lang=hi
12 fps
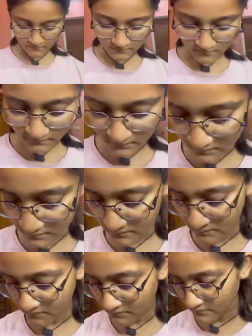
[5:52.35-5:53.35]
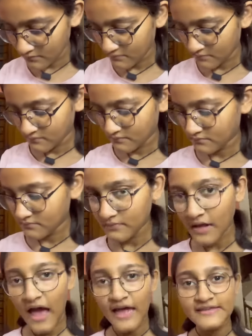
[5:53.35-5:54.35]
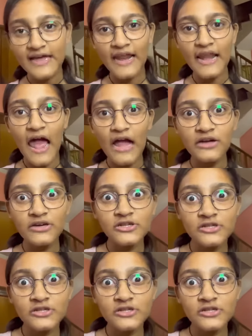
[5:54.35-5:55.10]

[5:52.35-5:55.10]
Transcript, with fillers: कैसा लागल टेबल अच्छा लागल